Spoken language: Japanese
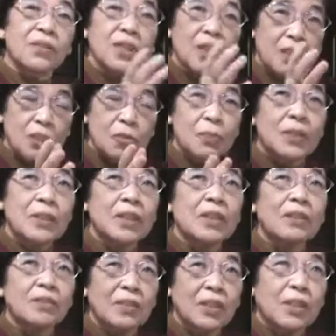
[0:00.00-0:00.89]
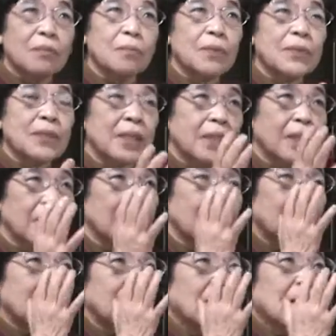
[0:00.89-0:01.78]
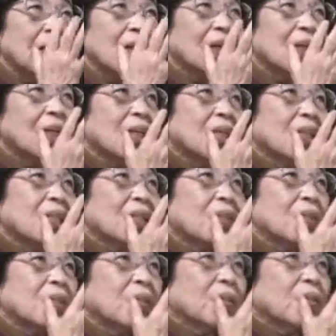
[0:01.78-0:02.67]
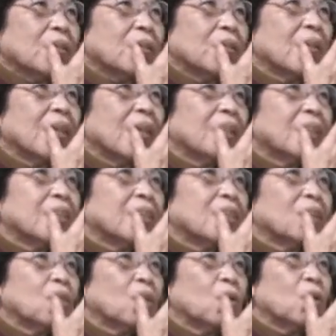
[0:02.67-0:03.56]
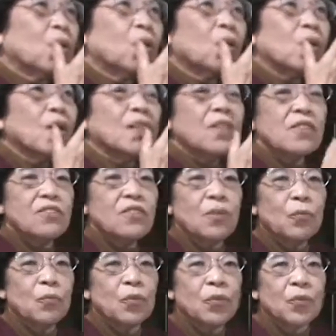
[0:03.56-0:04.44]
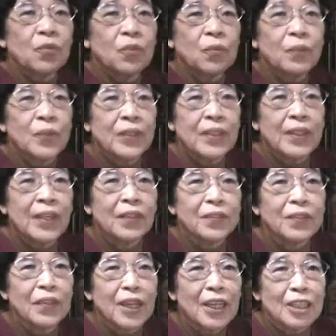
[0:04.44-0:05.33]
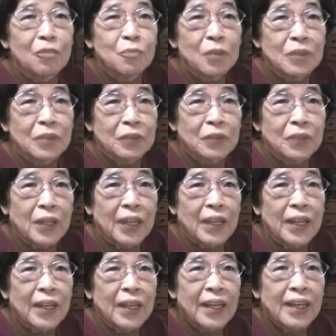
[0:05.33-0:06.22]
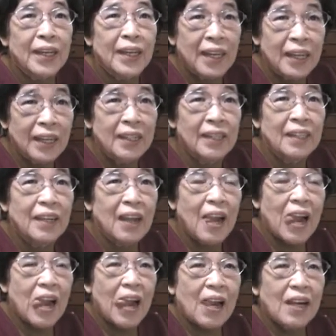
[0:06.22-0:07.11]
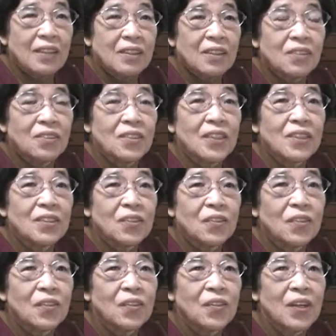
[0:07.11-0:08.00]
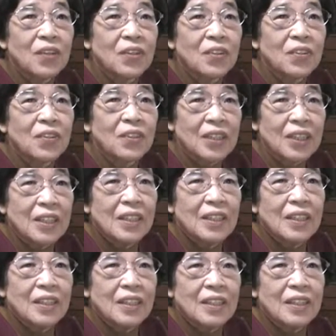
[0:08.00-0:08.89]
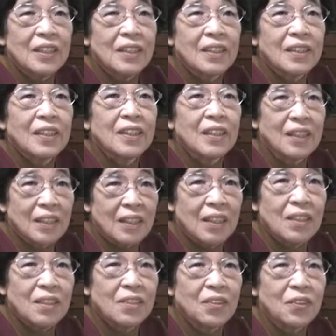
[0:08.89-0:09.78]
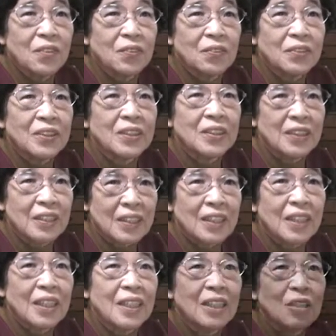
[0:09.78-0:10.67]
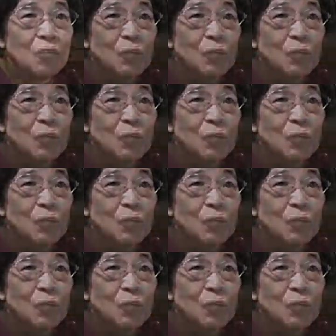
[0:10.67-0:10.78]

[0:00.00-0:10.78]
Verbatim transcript: 殿一番最後になりましたからえー、っと9月の後半にはもう今度また学校が始まるのではいで9月の後半頃に引き上げてちょっとうちに帰り